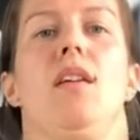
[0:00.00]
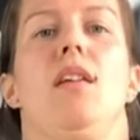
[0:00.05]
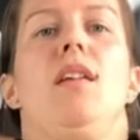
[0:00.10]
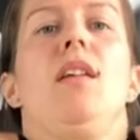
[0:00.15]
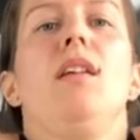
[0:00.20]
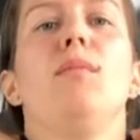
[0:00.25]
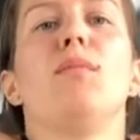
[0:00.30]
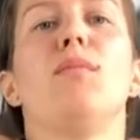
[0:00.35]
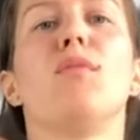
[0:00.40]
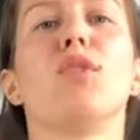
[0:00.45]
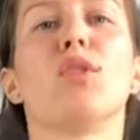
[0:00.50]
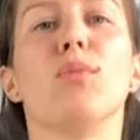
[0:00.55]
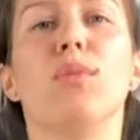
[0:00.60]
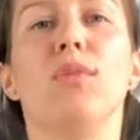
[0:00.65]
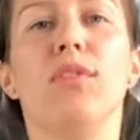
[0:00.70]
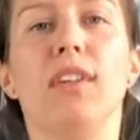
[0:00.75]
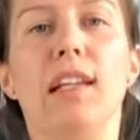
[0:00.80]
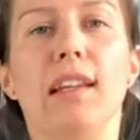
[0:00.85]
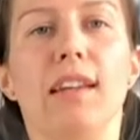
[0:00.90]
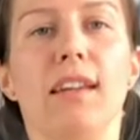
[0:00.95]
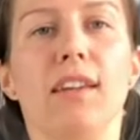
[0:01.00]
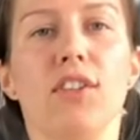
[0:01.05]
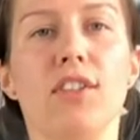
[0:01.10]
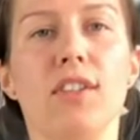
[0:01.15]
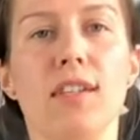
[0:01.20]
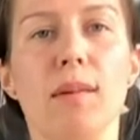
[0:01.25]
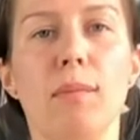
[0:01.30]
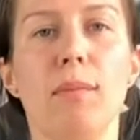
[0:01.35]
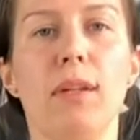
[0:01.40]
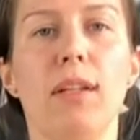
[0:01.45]
И мы можем
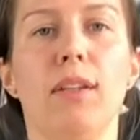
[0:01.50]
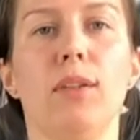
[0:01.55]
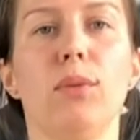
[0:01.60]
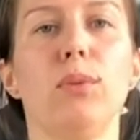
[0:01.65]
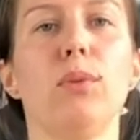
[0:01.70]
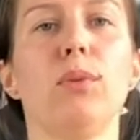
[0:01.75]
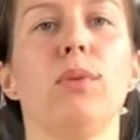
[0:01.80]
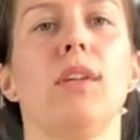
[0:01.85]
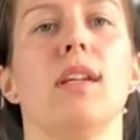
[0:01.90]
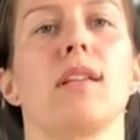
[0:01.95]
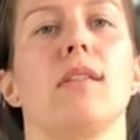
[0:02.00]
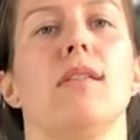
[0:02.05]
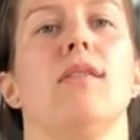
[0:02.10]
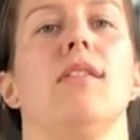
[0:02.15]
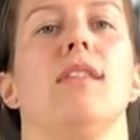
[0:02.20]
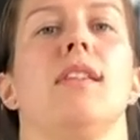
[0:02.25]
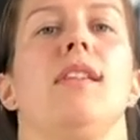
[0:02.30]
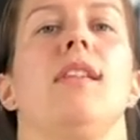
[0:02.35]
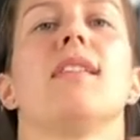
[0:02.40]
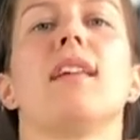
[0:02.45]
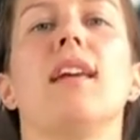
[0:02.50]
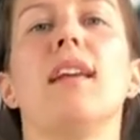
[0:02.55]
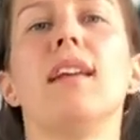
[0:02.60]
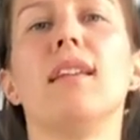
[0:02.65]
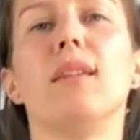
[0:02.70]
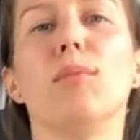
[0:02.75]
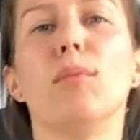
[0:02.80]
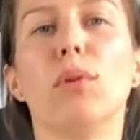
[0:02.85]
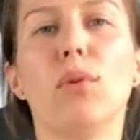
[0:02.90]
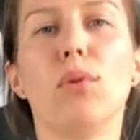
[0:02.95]
увеличить амплитуду, если у вас есть
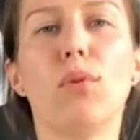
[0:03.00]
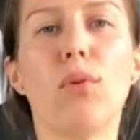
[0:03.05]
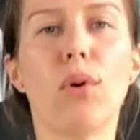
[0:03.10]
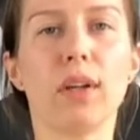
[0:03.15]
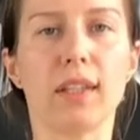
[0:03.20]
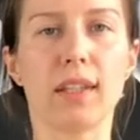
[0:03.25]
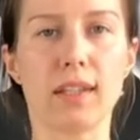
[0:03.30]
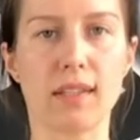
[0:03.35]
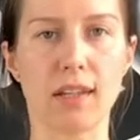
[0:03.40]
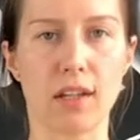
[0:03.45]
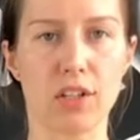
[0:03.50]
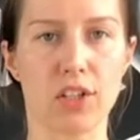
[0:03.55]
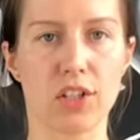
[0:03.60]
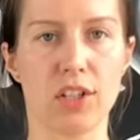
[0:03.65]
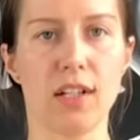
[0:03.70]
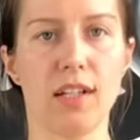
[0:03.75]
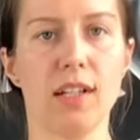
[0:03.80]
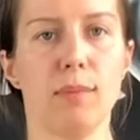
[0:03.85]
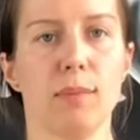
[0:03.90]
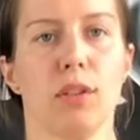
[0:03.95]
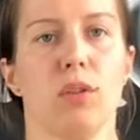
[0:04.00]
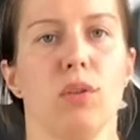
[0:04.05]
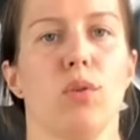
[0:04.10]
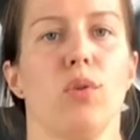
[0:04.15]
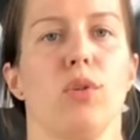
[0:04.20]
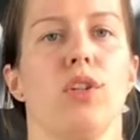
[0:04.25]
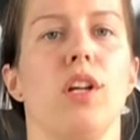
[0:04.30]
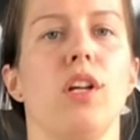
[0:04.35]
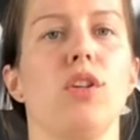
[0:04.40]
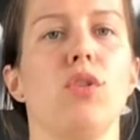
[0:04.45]
какие-то блоки, зажимы,
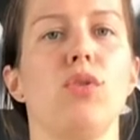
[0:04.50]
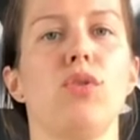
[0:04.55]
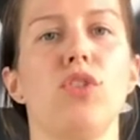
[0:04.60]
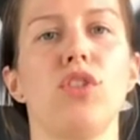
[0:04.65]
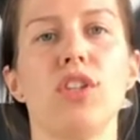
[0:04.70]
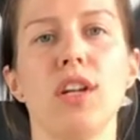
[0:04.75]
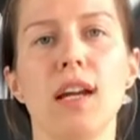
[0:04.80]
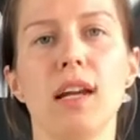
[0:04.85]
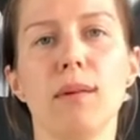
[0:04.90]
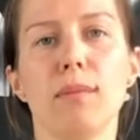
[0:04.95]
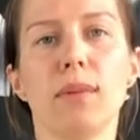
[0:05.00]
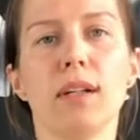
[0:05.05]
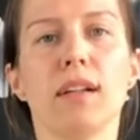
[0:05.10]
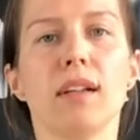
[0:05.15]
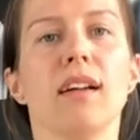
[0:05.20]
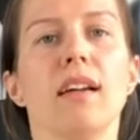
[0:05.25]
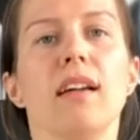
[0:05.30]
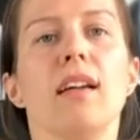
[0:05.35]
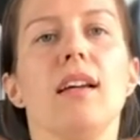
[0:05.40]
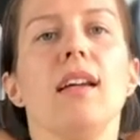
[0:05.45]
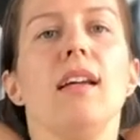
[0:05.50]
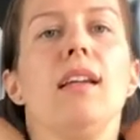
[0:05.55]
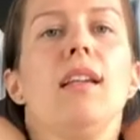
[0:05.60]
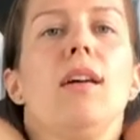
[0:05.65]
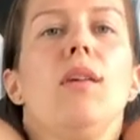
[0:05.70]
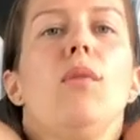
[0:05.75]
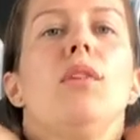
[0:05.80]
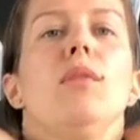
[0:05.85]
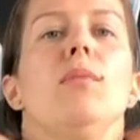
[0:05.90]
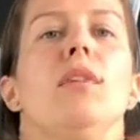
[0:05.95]
тоже ощущаем их. И
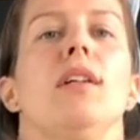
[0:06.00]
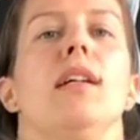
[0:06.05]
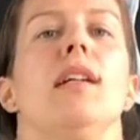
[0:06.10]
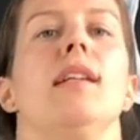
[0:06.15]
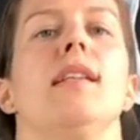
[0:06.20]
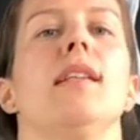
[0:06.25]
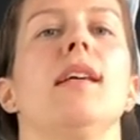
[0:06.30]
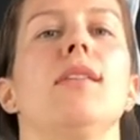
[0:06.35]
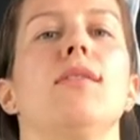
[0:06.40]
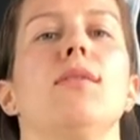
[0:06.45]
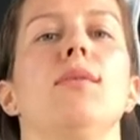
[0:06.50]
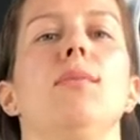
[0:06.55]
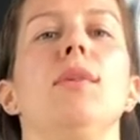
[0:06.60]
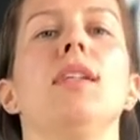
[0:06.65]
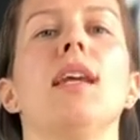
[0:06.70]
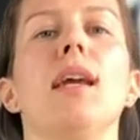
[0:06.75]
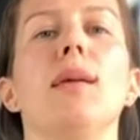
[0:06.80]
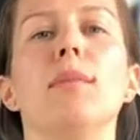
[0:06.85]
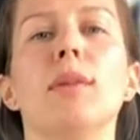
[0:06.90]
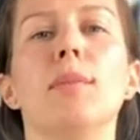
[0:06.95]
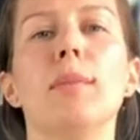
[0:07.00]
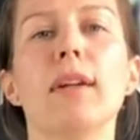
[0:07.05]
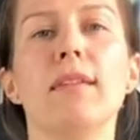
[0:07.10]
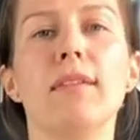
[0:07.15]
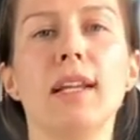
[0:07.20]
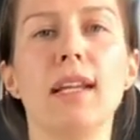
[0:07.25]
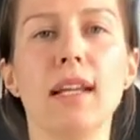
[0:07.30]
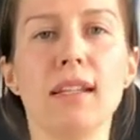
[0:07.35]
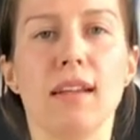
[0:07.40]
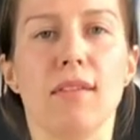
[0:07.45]
находим локализацию. Меняем
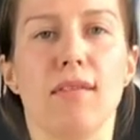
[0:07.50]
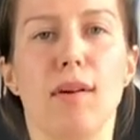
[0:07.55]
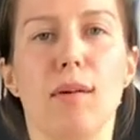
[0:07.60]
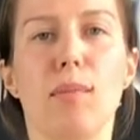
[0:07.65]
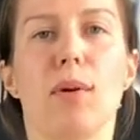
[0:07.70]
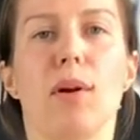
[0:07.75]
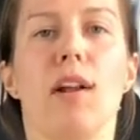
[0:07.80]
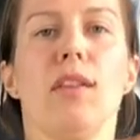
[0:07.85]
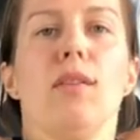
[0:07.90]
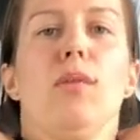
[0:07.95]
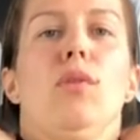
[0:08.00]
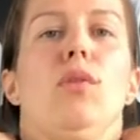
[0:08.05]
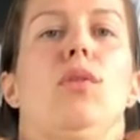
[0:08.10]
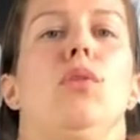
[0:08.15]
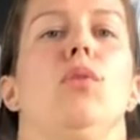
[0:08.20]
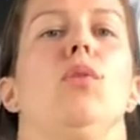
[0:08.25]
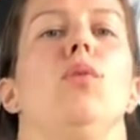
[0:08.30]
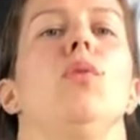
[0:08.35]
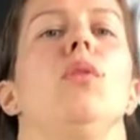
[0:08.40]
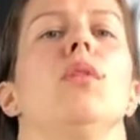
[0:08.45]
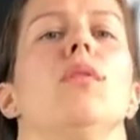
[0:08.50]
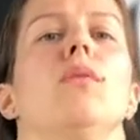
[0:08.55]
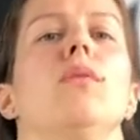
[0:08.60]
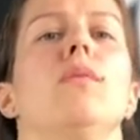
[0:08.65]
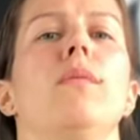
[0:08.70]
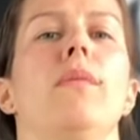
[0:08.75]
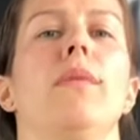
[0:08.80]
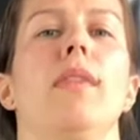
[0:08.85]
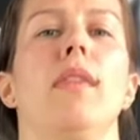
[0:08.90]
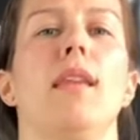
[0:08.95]
направление в обратную сторону
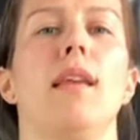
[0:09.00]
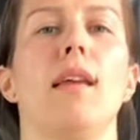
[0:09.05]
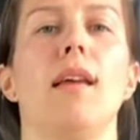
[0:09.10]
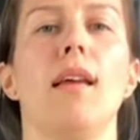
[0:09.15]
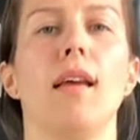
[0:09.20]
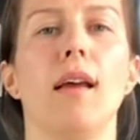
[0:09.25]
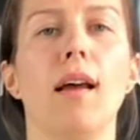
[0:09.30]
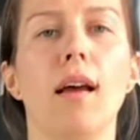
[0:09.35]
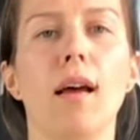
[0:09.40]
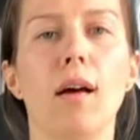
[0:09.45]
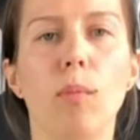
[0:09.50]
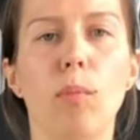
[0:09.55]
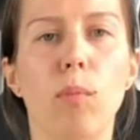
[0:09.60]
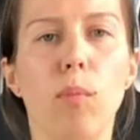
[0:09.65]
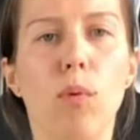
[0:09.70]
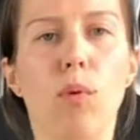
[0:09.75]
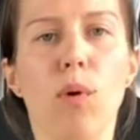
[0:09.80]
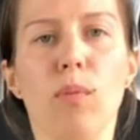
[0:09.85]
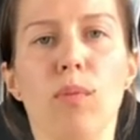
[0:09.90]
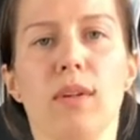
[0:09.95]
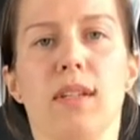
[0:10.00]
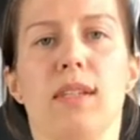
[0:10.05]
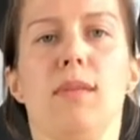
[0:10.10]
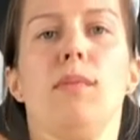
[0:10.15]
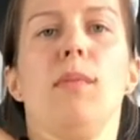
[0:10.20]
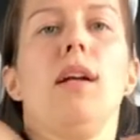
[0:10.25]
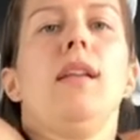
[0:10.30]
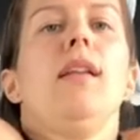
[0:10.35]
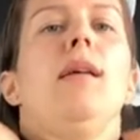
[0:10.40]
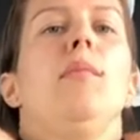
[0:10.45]
по
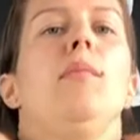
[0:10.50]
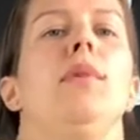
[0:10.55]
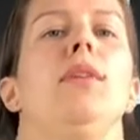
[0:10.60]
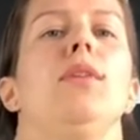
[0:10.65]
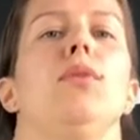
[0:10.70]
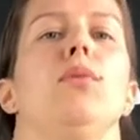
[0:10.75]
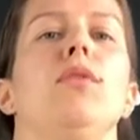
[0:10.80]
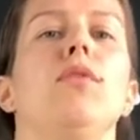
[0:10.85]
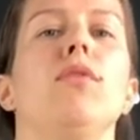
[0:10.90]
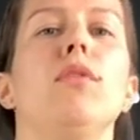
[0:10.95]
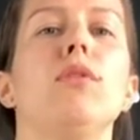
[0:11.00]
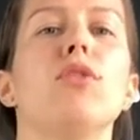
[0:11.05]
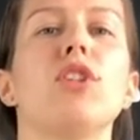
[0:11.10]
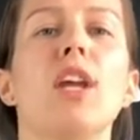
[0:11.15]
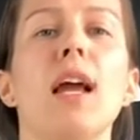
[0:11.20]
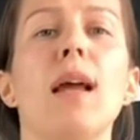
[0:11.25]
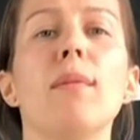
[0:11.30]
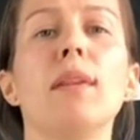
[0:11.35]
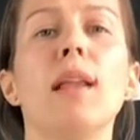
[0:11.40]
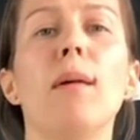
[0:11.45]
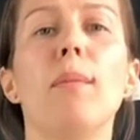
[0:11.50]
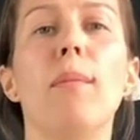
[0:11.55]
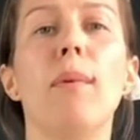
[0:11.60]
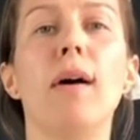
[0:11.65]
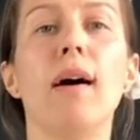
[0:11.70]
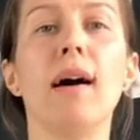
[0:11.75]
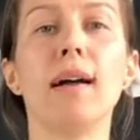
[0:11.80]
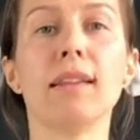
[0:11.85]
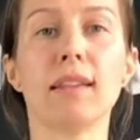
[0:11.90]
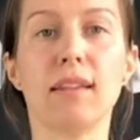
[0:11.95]
максимальной амплитуде. Включаем
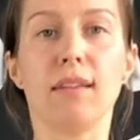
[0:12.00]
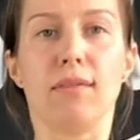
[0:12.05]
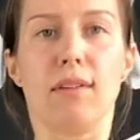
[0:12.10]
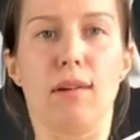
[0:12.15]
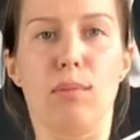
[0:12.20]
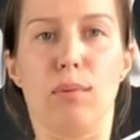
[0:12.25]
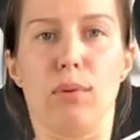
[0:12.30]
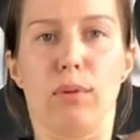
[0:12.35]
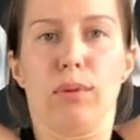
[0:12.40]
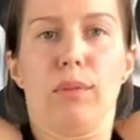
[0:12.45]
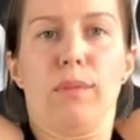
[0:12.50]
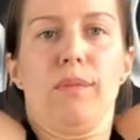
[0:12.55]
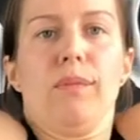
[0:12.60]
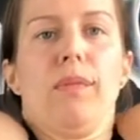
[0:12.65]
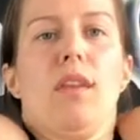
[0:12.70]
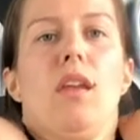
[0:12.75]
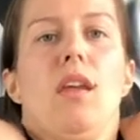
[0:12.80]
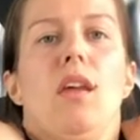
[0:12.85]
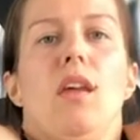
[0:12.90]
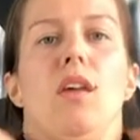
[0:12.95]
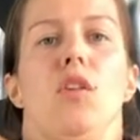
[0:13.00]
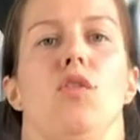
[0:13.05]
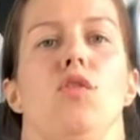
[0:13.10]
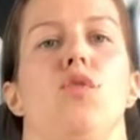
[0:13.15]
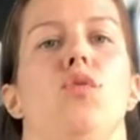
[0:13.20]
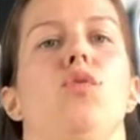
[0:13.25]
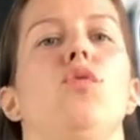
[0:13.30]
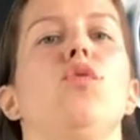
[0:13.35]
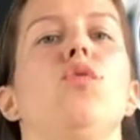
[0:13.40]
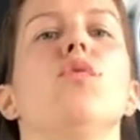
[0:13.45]
лопатки в работу.
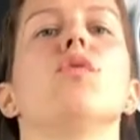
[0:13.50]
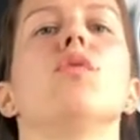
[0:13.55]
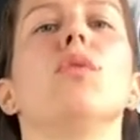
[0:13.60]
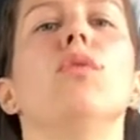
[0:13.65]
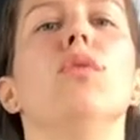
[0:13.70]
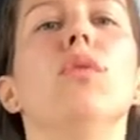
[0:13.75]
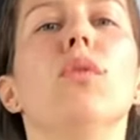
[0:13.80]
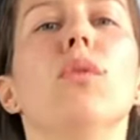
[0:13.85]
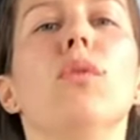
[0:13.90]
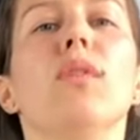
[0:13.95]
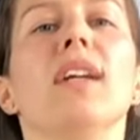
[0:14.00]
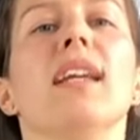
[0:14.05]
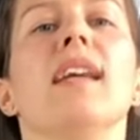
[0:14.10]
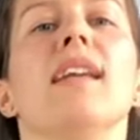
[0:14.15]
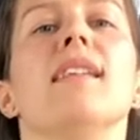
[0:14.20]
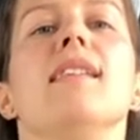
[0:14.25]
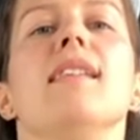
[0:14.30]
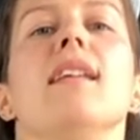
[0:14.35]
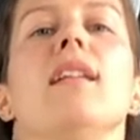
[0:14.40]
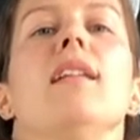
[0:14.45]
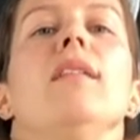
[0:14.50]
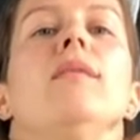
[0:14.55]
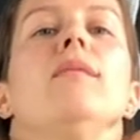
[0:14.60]
Чуть-чуть грудной отдел.